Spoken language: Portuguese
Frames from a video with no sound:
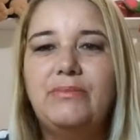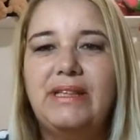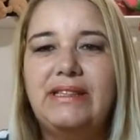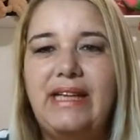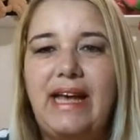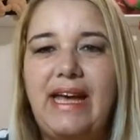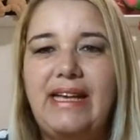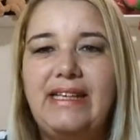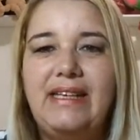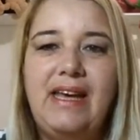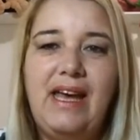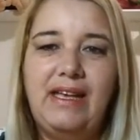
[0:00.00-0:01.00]
uma
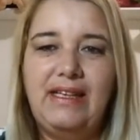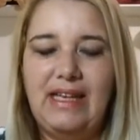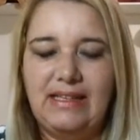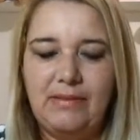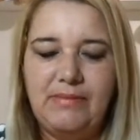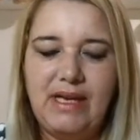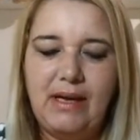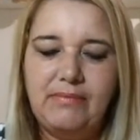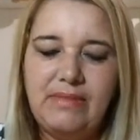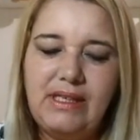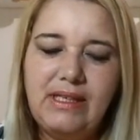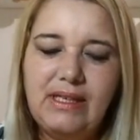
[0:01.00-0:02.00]
tag que é da minha
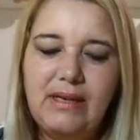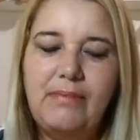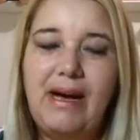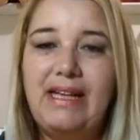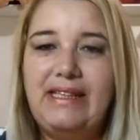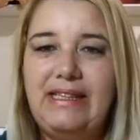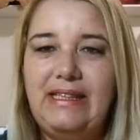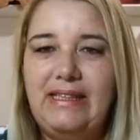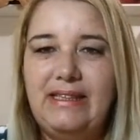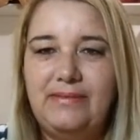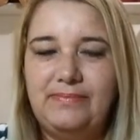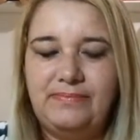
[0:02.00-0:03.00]
amiga
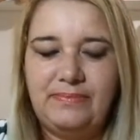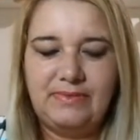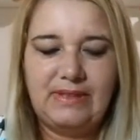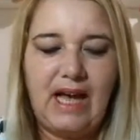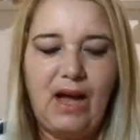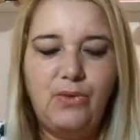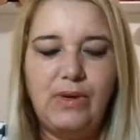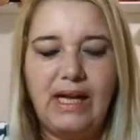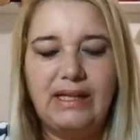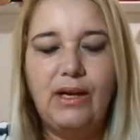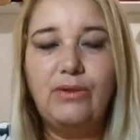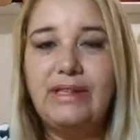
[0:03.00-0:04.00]
Marília, tá? O
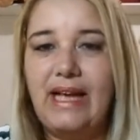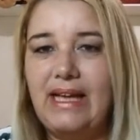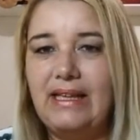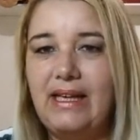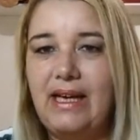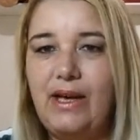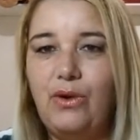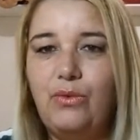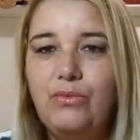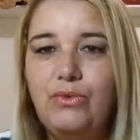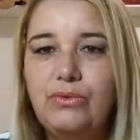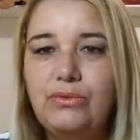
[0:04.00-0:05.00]
canal dela é o
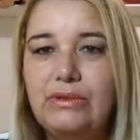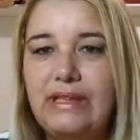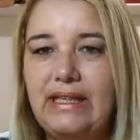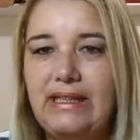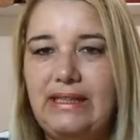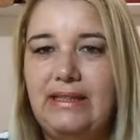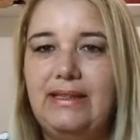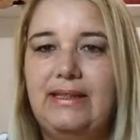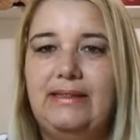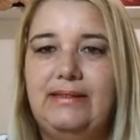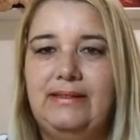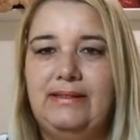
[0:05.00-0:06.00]
Mundo de
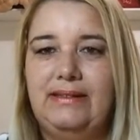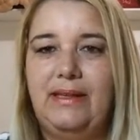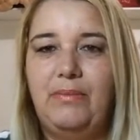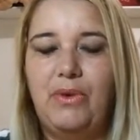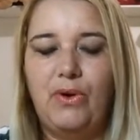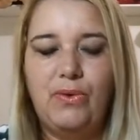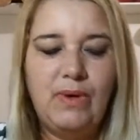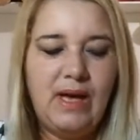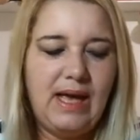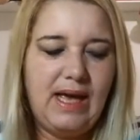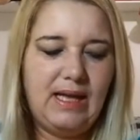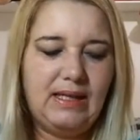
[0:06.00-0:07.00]
Lila, tá bom?
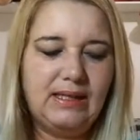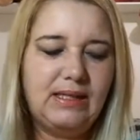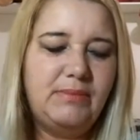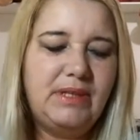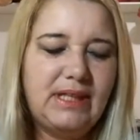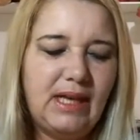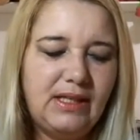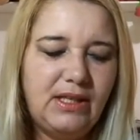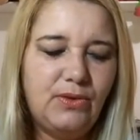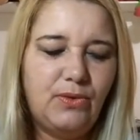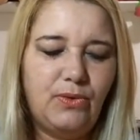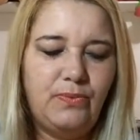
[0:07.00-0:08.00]
Ela que me
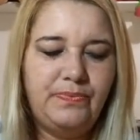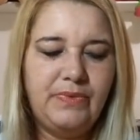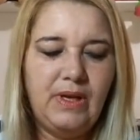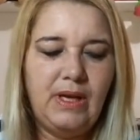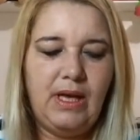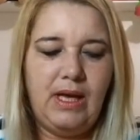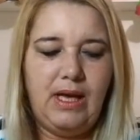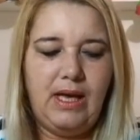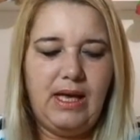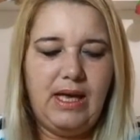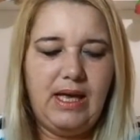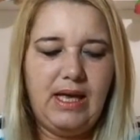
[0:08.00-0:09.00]
tagueou.
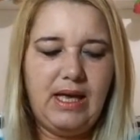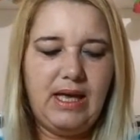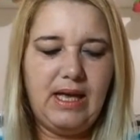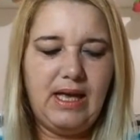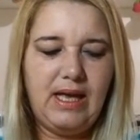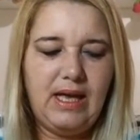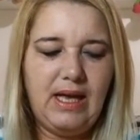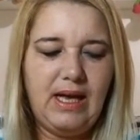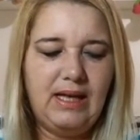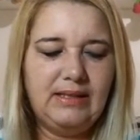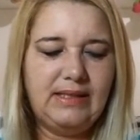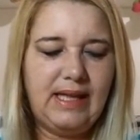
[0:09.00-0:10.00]
É,
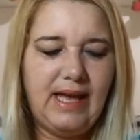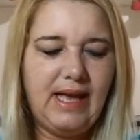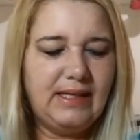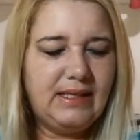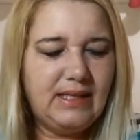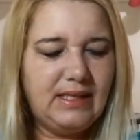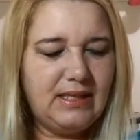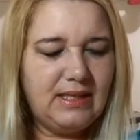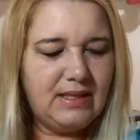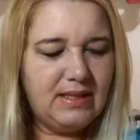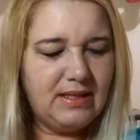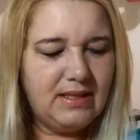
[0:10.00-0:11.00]
a
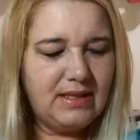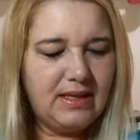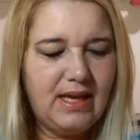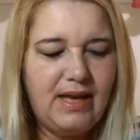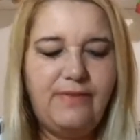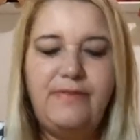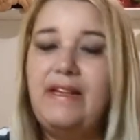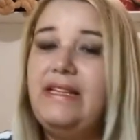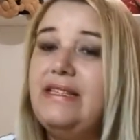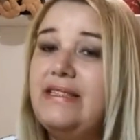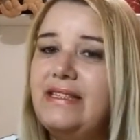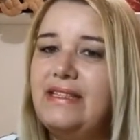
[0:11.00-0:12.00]
tag é
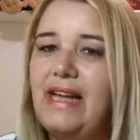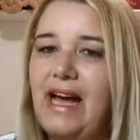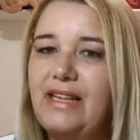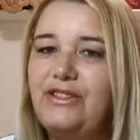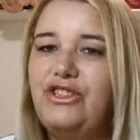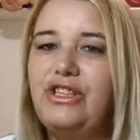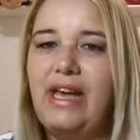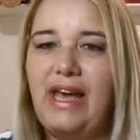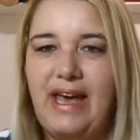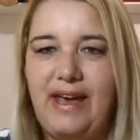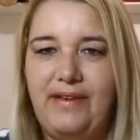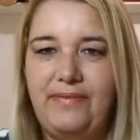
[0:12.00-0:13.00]
Felicidade
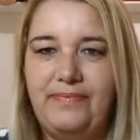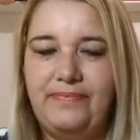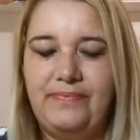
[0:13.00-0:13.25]
é.